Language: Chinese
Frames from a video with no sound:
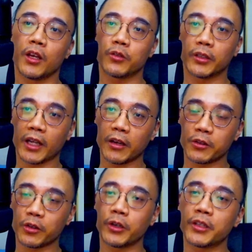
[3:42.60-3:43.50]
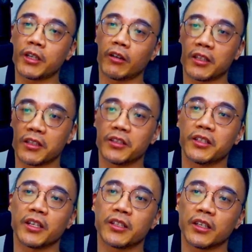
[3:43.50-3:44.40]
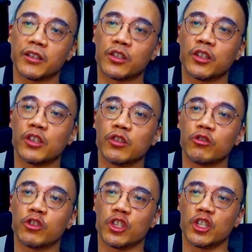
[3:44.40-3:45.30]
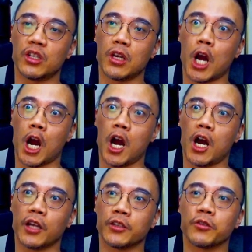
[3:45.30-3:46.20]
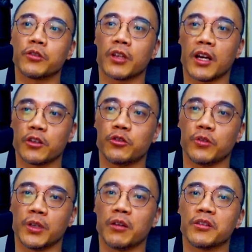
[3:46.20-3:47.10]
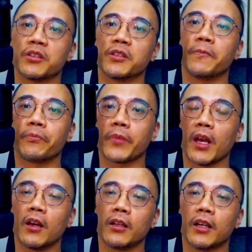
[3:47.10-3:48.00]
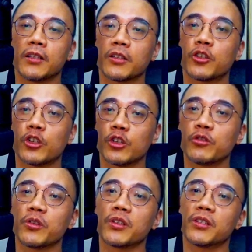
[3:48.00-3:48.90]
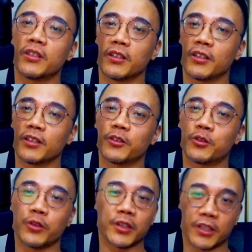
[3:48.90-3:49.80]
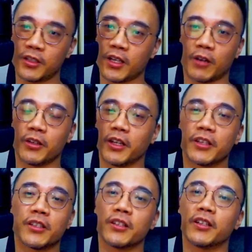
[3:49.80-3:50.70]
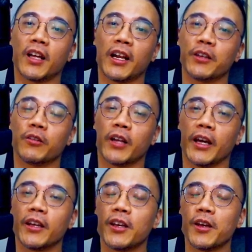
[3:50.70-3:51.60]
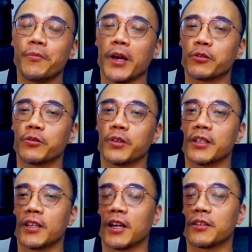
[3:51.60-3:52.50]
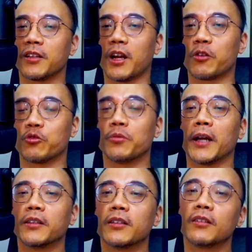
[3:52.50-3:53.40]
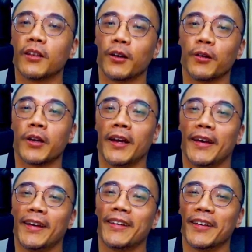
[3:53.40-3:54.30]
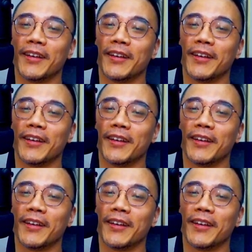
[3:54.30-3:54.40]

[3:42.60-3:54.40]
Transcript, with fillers: 所以他有时候会叫他这个姐姐 c h j g 啊，这就是刚学到的字。那这个 c h u w g y 是最新潮的年轻人拿来用来描述人家是老古板的。OK，